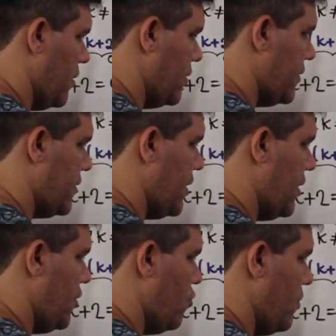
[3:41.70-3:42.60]

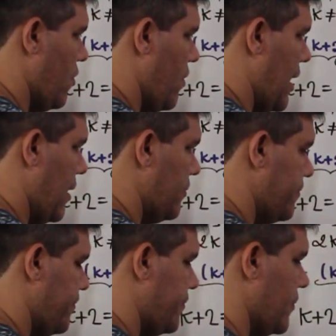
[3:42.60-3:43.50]
seria o meu A,
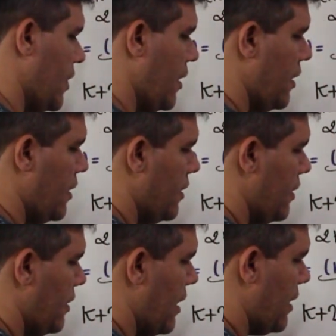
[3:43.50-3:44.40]

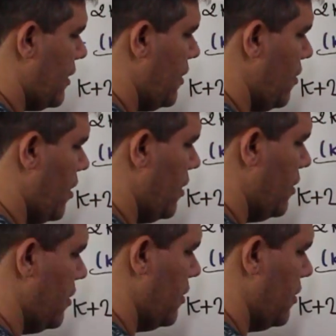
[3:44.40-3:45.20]
e aqui ó,